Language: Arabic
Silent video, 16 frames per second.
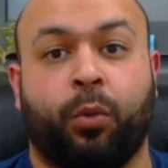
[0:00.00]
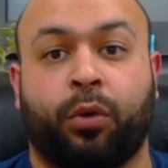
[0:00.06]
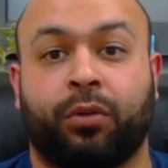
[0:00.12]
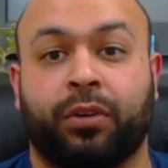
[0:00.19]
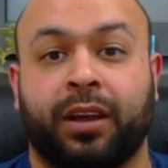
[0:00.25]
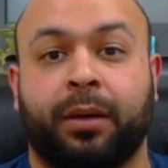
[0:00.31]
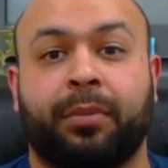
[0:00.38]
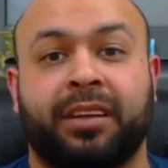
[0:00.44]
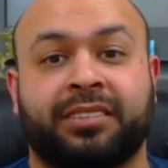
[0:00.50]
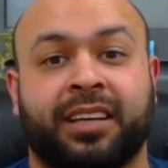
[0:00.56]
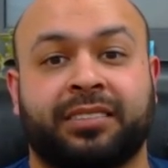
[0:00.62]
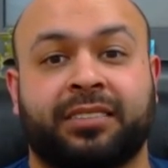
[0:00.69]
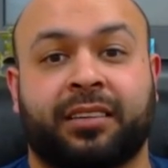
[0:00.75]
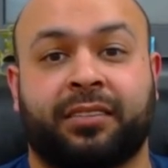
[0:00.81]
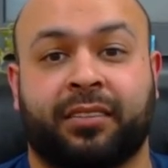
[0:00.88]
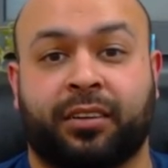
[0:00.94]
وكلما
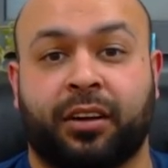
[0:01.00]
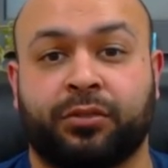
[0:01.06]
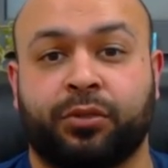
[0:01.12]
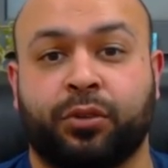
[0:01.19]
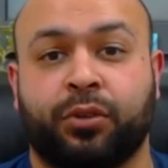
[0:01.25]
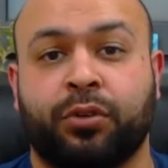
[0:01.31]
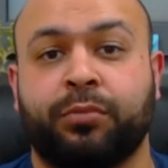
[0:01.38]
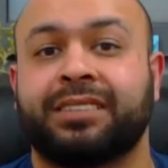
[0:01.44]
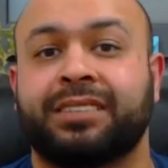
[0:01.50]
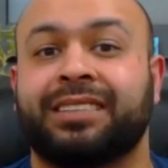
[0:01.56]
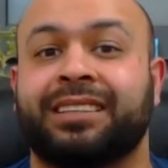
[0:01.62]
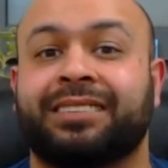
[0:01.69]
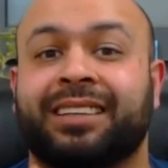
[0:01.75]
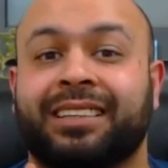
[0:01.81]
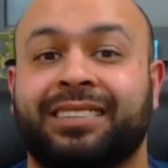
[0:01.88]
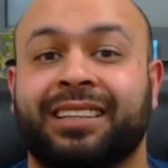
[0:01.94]
زادت ثقتهم
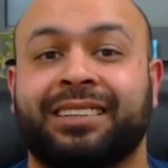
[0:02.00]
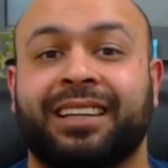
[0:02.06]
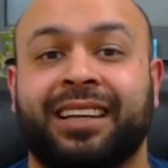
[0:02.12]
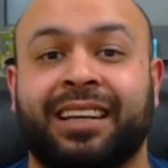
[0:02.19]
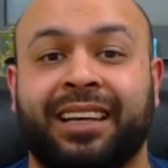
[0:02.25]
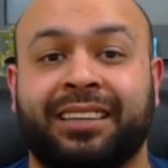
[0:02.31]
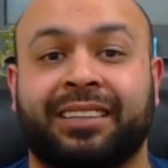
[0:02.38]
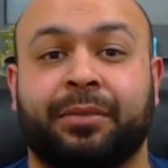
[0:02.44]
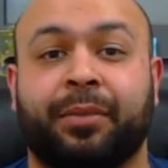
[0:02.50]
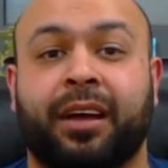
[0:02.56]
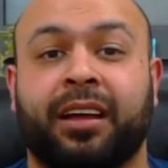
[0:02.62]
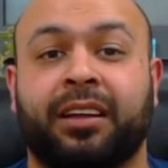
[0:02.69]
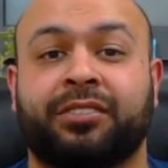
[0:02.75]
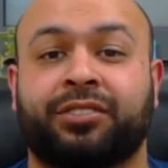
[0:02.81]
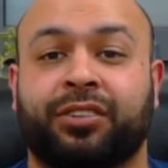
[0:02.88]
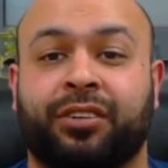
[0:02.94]
ستزيد
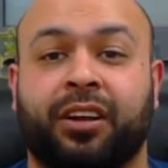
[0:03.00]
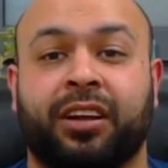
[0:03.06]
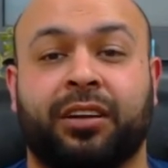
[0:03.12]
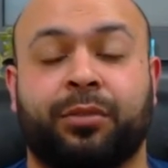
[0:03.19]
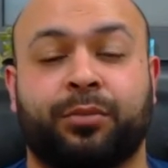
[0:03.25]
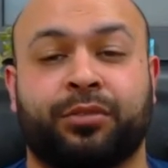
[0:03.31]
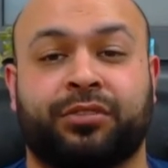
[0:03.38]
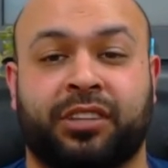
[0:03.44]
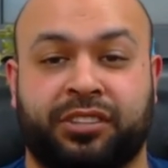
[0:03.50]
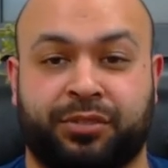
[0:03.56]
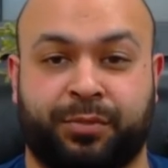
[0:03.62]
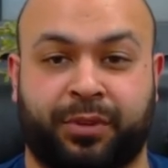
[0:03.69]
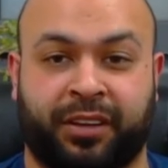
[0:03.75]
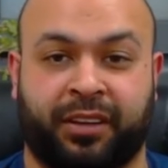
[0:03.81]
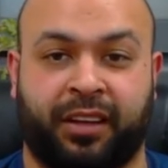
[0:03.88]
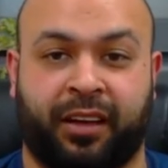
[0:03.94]
الاحتمال شراء المنتج
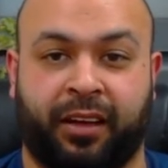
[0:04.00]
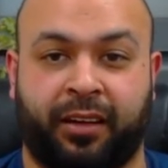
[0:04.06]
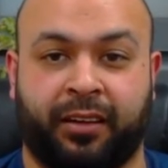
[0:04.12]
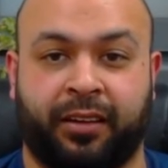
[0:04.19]
منك